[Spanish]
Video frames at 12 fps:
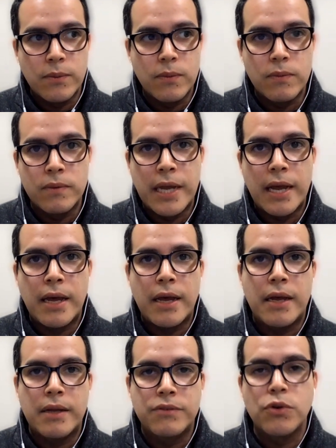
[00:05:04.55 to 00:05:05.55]
en
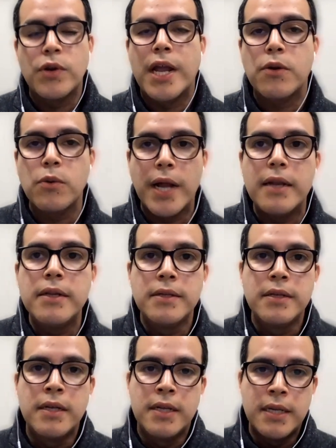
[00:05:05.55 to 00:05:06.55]
una zona rural
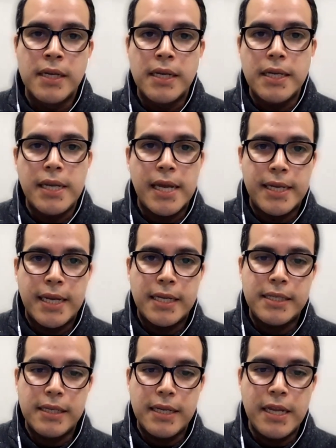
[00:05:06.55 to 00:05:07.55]
y
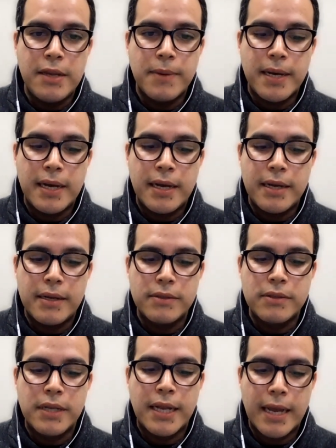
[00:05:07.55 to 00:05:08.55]
ella iba
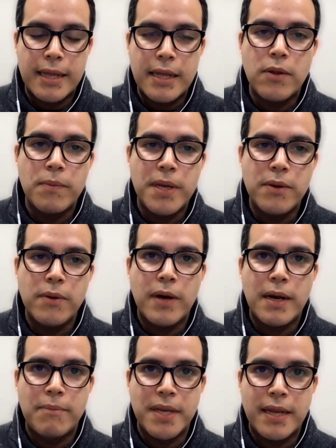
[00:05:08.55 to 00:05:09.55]
cada domingo
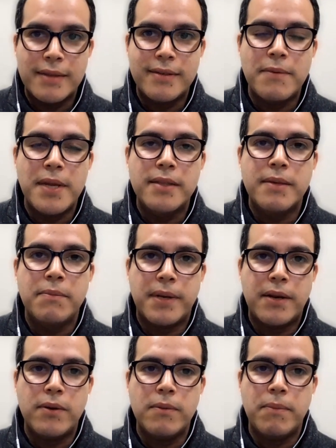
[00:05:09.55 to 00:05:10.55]
a mi casa bien
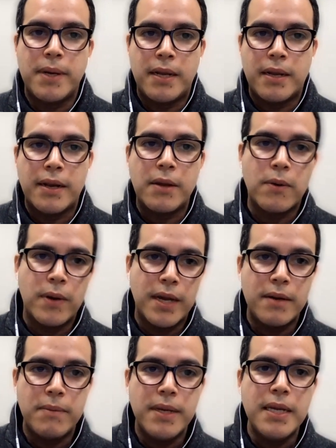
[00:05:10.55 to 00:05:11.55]
temprano para
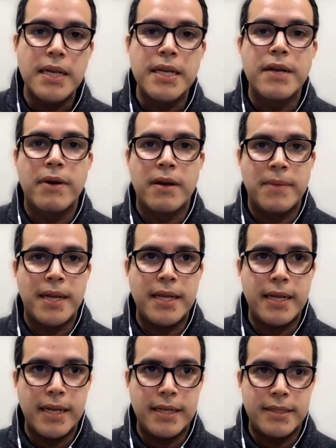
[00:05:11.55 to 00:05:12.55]
recogerme y llevarme a la
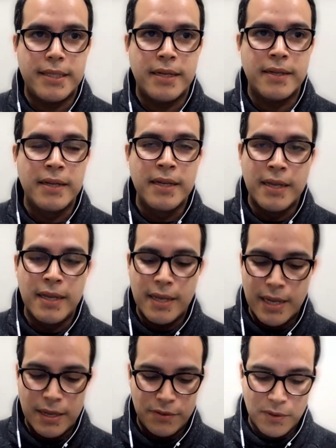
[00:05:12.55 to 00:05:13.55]
iglesia.
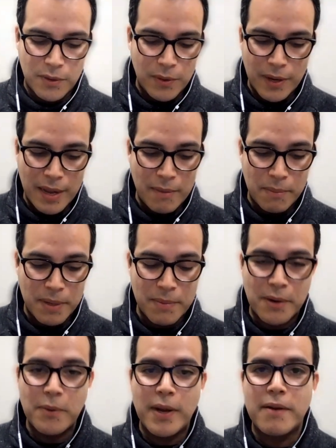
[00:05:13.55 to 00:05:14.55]
Eso en
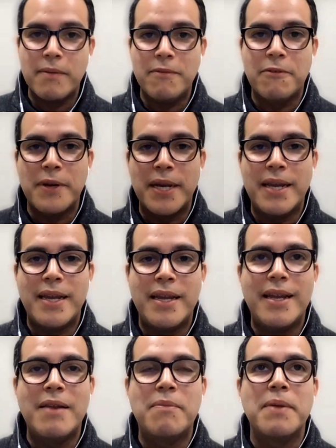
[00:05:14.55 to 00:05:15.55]
primer lugar
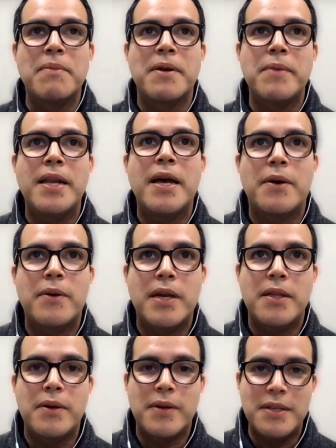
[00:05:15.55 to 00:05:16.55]
fue el primer milagro
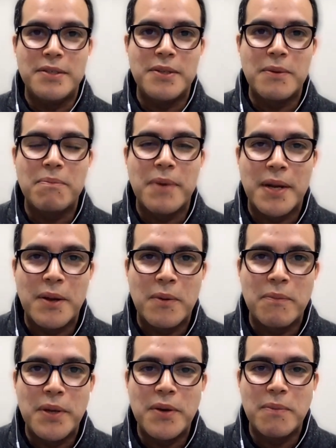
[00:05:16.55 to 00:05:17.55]
que Dios hizo para
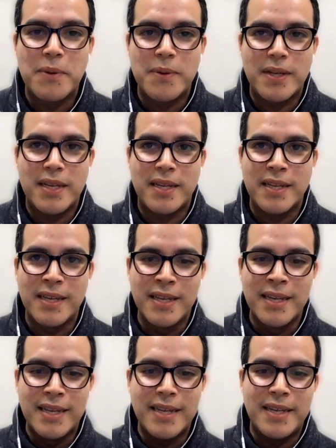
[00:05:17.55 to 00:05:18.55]
conmigo porque
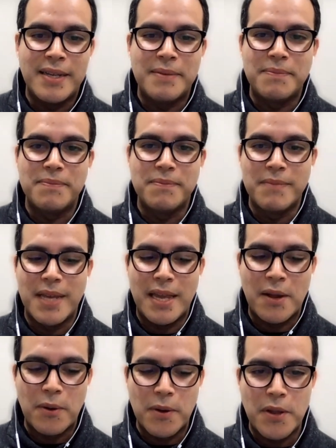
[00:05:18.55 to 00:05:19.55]
eh, me
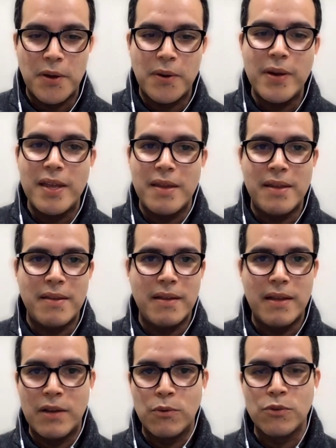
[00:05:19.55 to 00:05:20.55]
escogió y
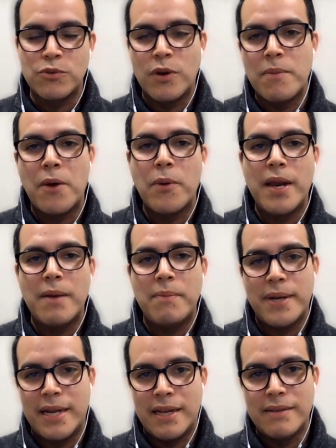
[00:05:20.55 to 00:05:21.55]
eh, usó a mi abuela
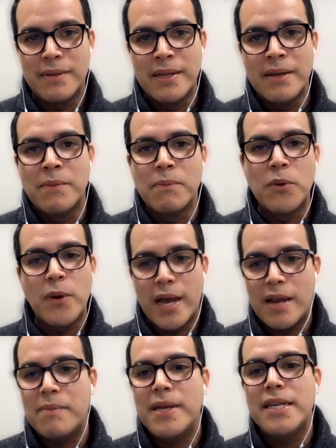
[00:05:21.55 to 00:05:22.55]
para
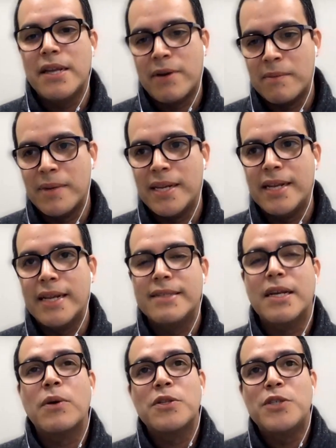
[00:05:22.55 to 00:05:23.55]
buscarme y llevarme a la
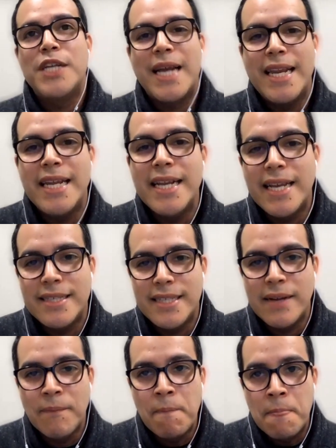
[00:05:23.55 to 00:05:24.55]
iglesia. Cuando llegué a la
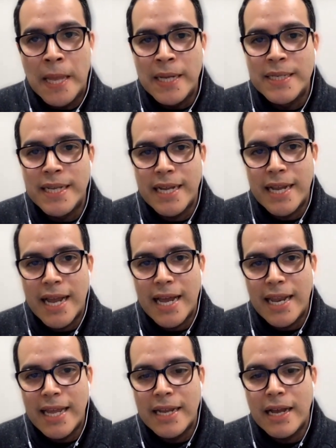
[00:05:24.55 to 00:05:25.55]
iglesia, llegué
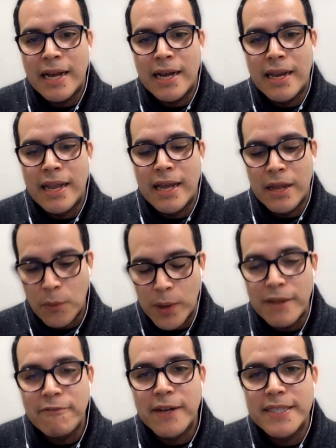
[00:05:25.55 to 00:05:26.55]
a la
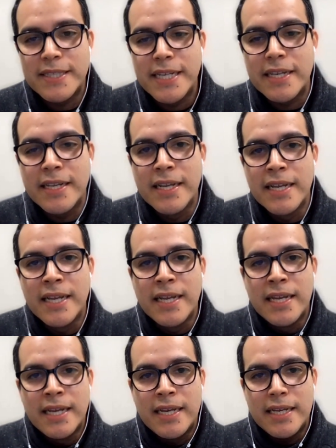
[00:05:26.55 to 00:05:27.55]
escuela infantil
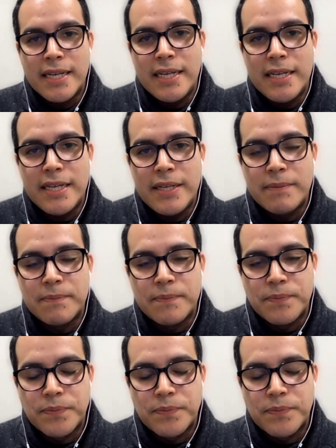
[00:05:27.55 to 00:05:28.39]
y